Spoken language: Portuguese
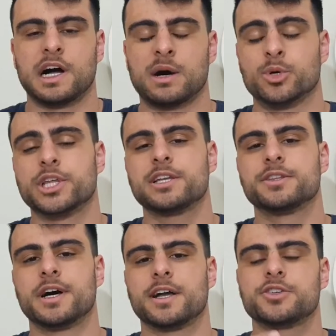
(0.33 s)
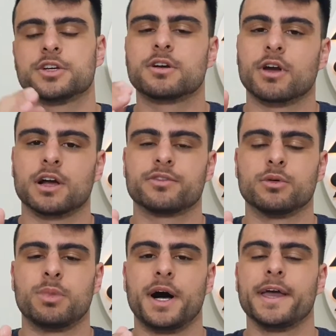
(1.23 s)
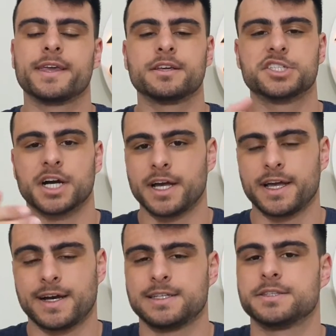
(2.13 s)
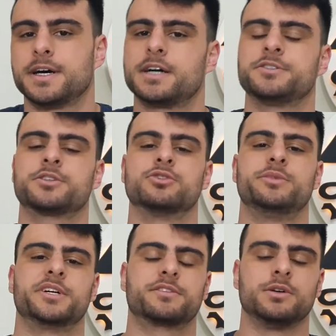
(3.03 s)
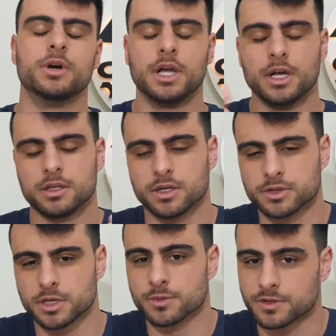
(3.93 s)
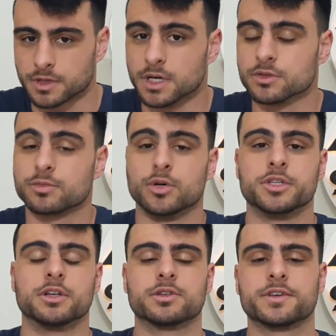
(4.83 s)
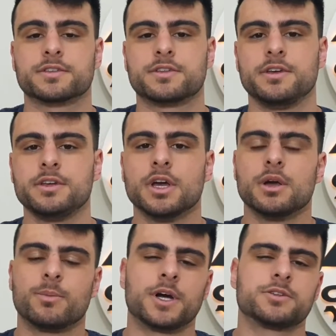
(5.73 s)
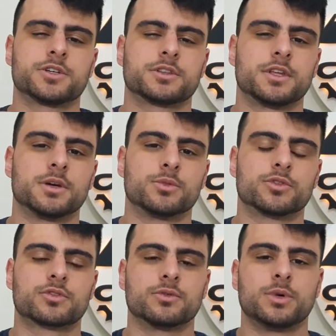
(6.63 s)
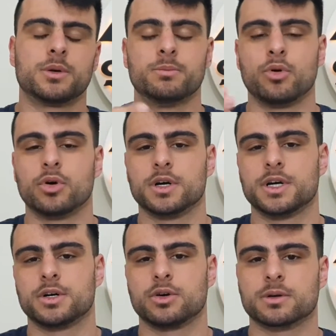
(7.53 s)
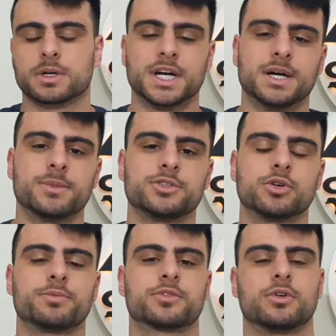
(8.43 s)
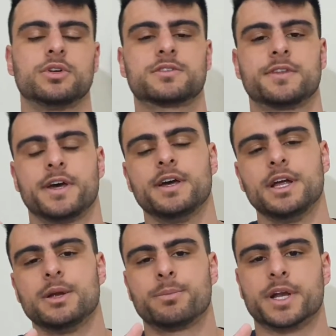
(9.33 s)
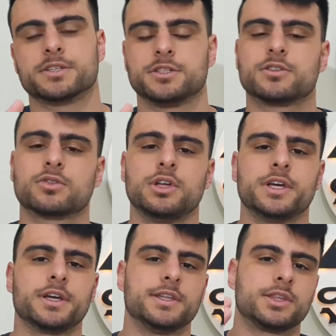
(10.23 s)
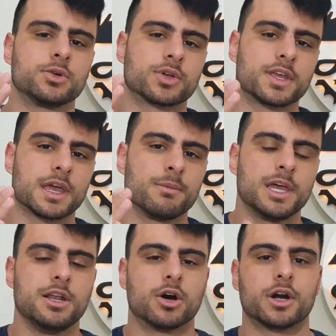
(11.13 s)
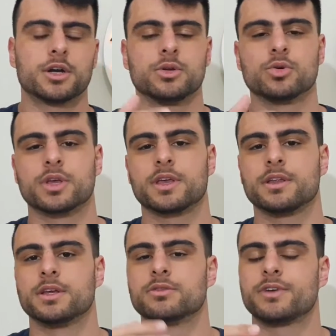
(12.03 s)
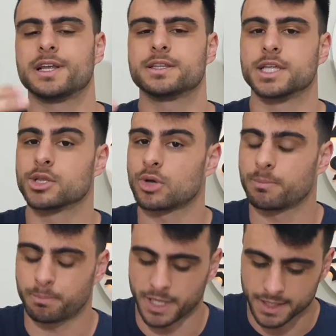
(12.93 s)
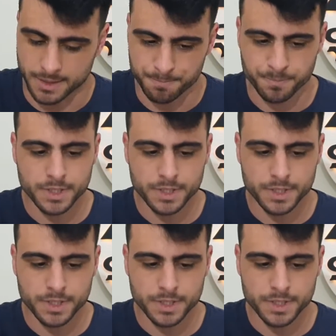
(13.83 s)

A modalidade gravel bike já é realidade aqui no Brasil. Não temos tantos modelos assim, mas já temos uma boa gama de opções, né, para a gente escolher entre o que, que é melhor e o que, que não vale tanto a pena.